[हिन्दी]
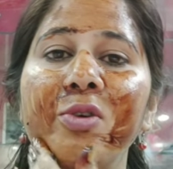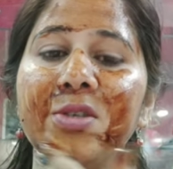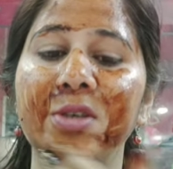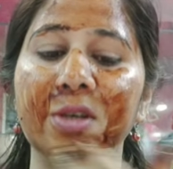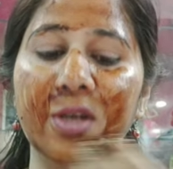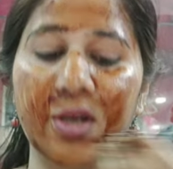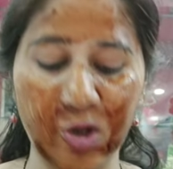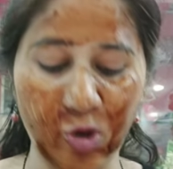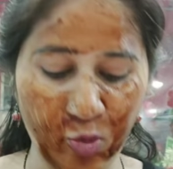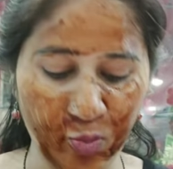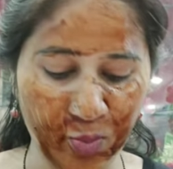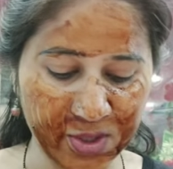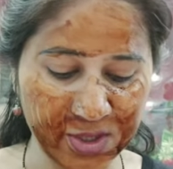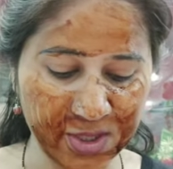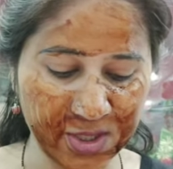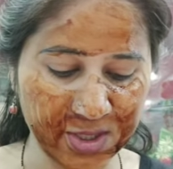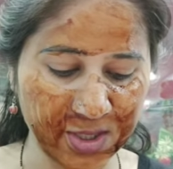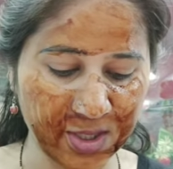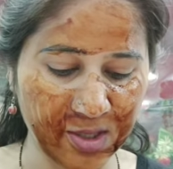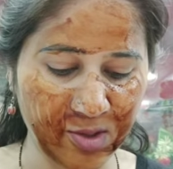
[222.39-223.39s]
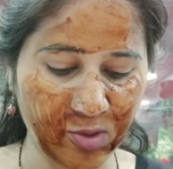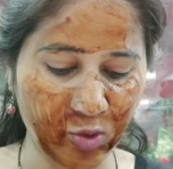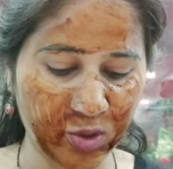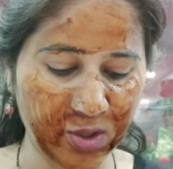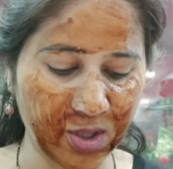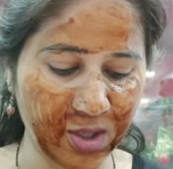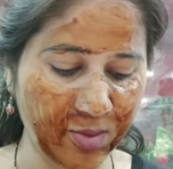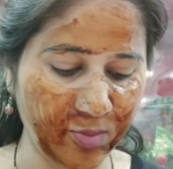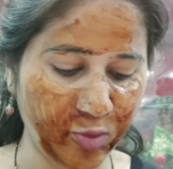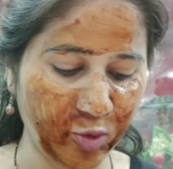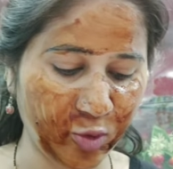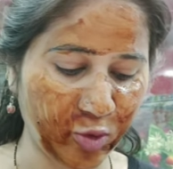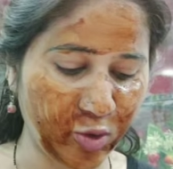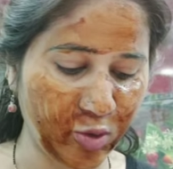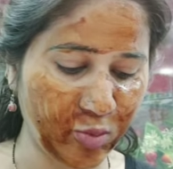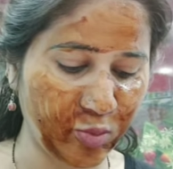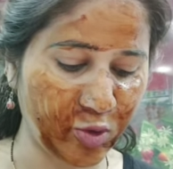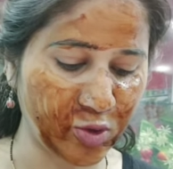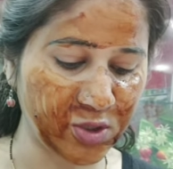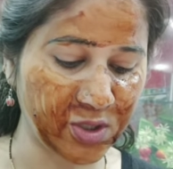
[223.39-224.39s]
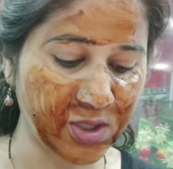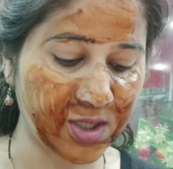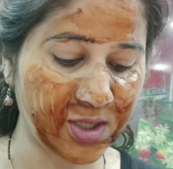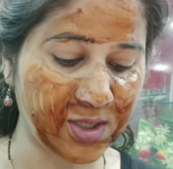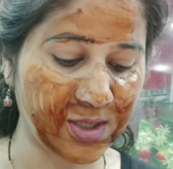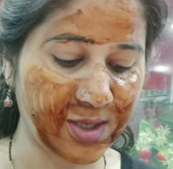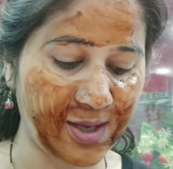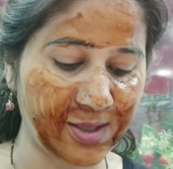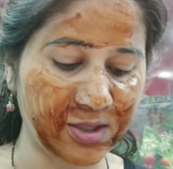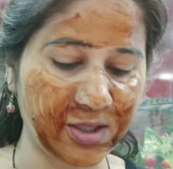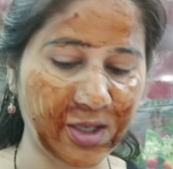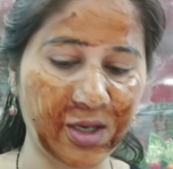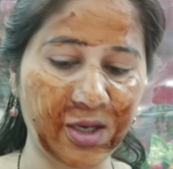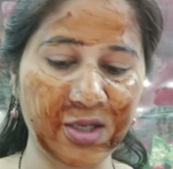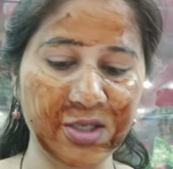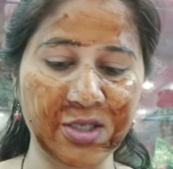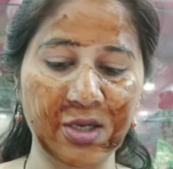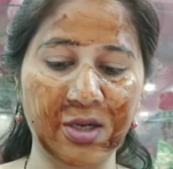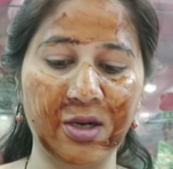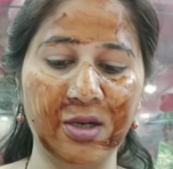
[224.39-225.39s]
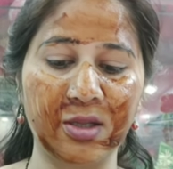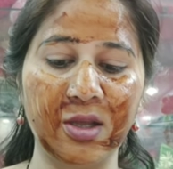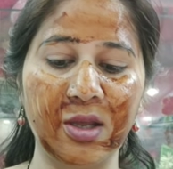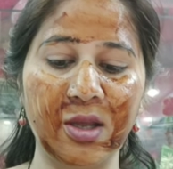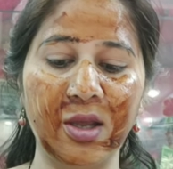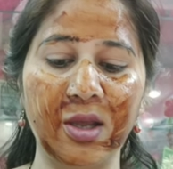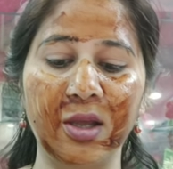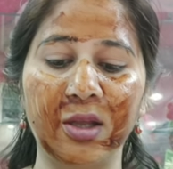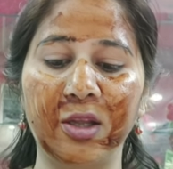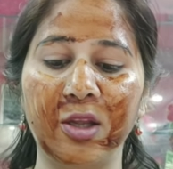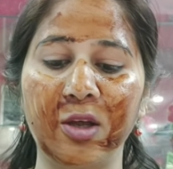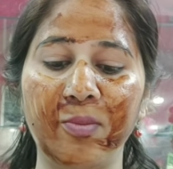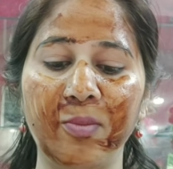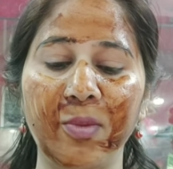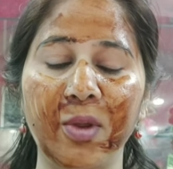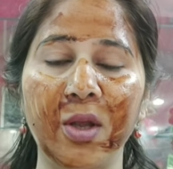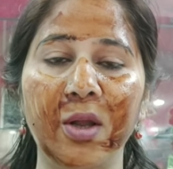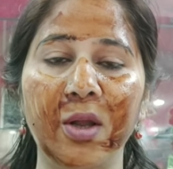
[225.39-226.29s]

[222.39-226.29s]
स्किन के ऊपर जैसे कि होता है ना बहुत लोग बहुत ज़्यादा टाइट तरीके से करते हैं एकदम